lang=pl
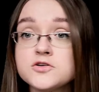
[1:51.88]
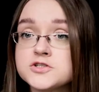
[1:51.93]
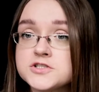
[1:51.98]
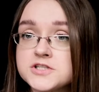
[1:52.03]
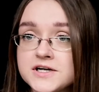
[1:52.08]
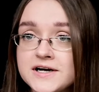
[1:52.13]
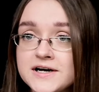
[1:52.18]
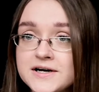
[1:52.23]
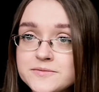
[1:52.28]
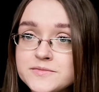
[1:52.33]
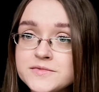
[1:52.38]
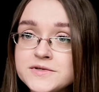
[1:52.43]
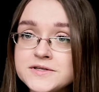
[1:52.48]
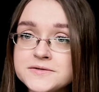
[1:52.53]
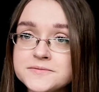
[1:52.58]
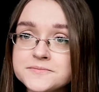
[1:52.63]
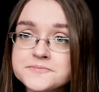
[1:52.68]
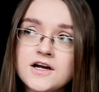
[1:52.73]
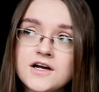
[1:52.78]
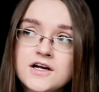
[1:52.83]

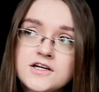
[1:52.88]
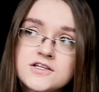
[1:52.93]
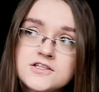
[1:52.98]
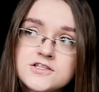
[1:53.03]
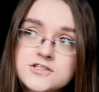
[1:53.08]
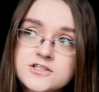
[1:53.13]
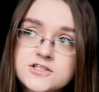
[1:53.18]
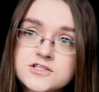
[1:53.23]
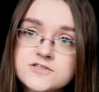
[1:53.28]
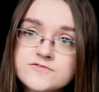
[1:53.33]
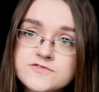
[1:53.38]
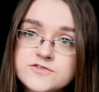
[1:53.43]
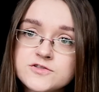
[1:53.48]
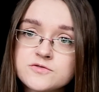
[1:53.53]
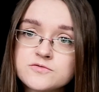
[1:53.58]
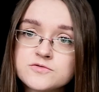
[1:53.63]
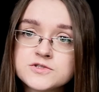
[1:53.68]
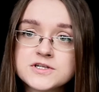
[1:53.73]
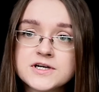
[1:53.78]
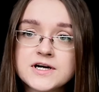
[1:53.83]
orzechami e, czy też
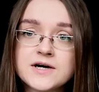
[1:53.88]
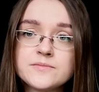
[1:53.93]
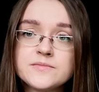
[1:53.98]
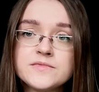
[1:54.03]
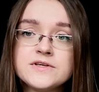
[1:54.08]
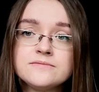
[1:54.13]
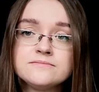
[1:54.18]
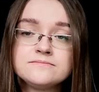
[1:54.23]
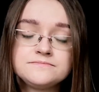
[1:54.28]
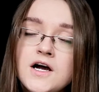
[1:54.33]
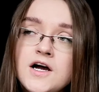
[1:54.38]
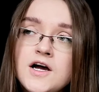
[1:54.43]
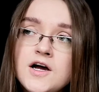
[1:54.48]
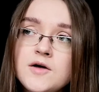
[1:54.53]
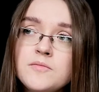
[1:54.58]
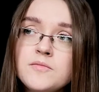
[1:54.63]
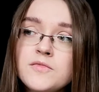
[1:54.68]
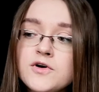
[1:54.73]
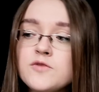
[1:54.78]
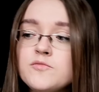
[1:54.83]
wstążkami.
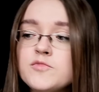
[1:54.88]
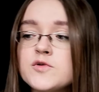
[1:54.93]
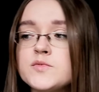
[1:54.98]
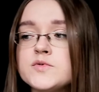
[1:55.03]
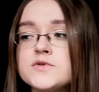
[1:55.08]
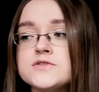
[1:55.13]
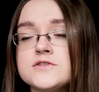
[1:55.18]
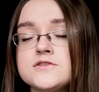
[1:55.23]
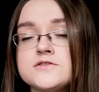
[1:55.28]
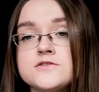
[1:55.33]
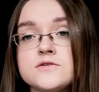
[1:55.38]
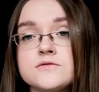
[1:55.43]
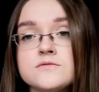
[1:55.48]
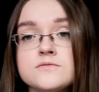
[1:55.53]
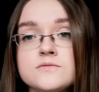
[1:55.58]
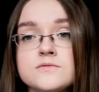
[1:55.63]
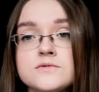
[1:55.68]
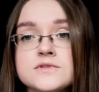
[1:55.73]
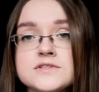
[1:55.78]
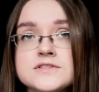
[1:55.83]
Moją
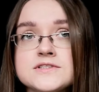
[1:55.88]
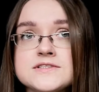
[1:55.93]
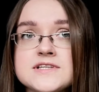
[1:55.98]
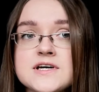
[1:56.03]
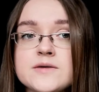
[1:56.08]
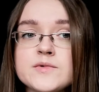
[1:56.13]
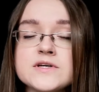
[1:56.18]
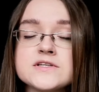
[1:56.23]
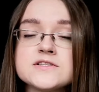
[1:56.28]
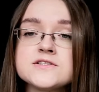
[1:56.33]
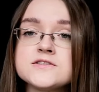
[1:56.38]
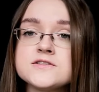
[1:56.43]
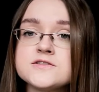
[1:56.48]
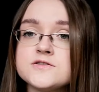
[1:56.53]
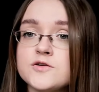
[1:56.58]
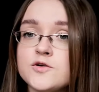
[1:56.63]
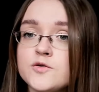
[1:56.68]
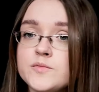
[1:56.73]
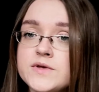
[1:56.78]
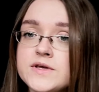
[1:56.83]
propozycją
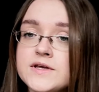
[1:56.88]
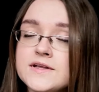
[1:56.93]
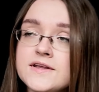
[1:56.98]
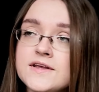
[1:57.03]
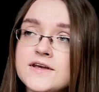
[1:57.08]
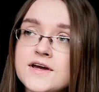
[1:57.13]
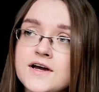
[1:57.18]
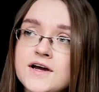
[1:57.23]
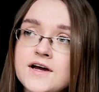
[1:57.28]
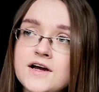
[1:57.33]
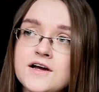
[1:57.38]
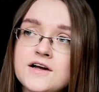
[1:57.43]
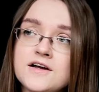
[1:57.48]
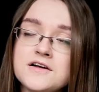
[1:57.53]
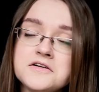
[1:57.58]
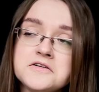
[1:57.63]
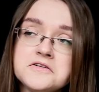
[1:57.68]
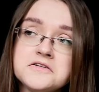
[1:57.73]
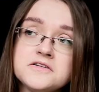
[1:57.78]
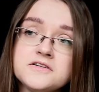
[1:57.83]
zamiast
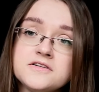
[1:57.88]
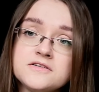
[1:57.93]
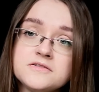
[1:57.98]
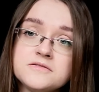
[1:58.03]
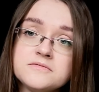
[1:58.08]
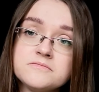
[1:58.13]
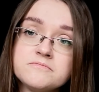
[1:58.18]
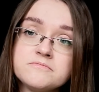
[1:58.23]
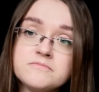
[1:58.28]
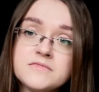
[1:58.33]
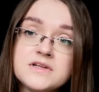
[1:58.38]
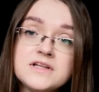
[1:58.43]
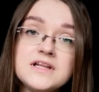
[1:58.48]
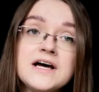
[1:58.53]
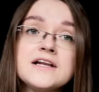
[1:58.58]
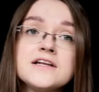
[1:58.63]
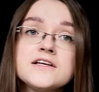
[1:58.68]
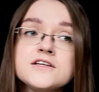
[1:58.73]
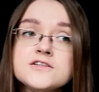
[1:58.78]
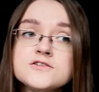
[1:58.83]
zrobienia
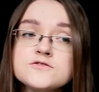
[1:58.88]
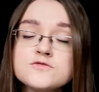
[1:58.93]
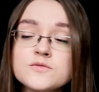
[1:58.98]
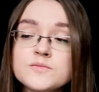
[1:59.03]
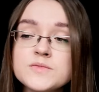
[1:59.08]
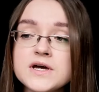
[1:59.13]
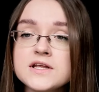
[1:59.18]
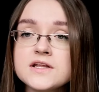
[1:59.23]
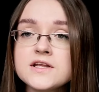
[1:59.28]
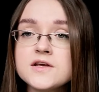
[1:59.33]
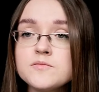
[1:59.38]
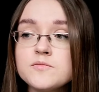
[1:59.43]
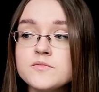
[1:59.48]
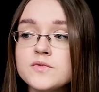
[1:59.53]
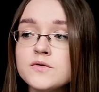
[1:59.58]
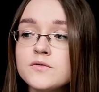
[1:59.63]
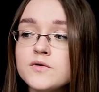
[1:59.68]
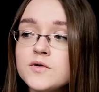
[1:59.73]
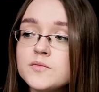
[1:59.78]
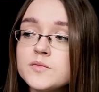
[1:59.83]
lalki słomianej
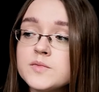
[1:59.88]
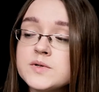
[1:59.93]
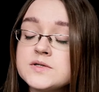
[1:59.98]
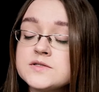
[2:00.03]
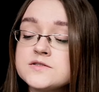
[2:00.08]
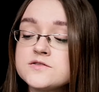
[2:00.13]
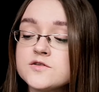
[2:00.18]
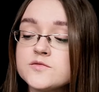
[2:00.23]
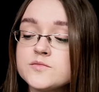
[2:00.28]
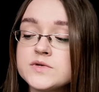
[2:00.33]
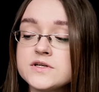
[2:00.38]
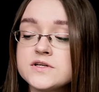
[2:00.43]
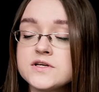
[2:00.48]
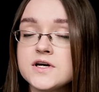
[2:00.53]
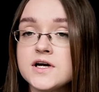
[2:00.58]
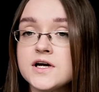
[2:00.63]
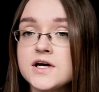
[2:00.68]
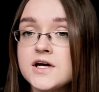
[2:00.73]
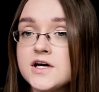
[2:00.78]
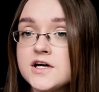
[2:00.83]
byłoby
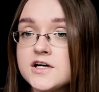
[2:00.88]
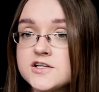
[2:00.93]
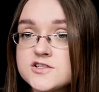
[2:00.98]
zrobienie